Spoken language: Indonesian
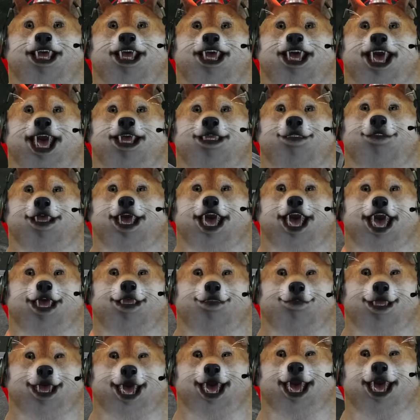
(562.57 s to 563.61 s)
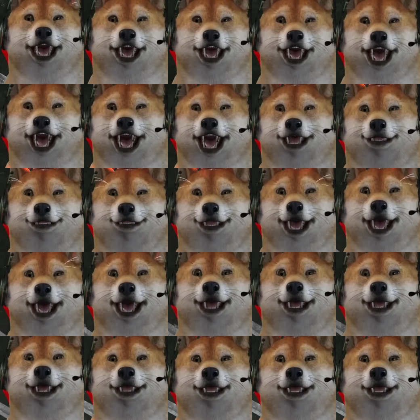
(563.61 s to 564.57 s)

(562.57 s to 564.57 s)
Ya, pintu mobilku hilang, teman-teman.